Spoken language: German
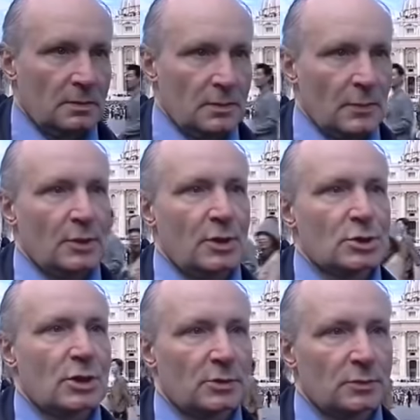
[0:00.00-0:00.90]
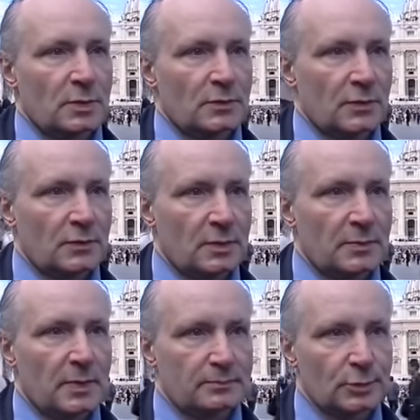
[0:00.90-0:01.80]
Ich bin erstaunt, mit wie viel
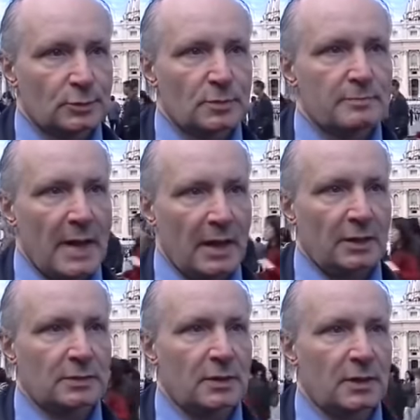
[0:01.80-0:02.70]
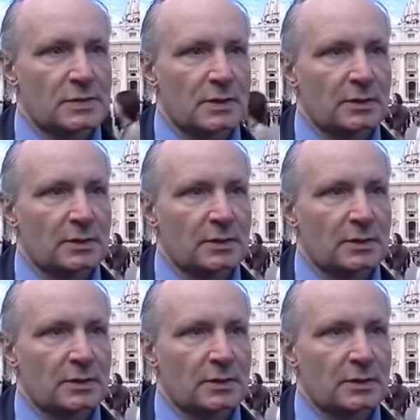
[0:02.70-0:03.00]
Pomp und Macht als ein